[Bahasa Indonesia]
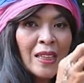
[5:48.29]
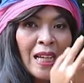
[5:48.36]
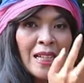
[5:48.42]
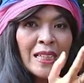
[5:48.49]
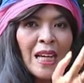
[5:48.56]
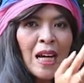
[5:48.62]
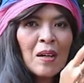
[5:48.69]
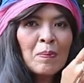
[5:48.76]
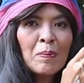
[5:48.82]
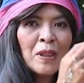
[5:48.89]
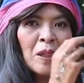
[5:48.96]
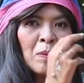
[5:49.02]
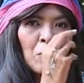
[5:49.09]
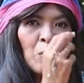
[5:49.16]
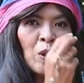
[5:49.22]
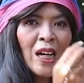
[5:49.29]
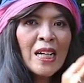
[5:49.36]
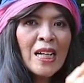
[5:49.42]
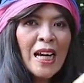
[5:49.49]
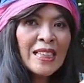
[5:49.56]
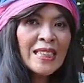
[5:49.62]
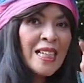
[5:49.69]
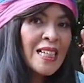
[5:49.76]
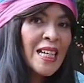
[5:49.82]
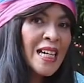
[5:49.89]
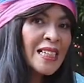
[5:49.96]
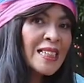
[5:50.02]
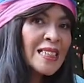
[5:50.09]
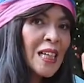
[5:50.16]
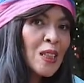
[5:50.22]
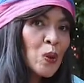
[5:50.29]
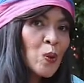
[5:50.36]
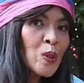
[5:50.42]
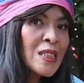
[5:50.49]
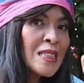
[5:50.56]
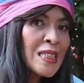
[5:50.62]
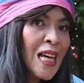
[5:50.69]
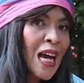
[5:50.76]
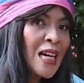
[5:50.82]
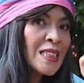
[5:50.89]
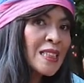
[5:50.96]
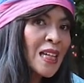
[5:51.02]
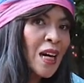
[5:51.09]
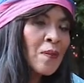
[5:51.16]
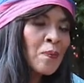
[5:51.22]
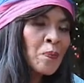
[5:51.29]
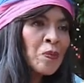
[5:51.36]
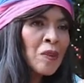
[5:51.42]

tadi ya menyimpulkan hanya dari satu sisi aja.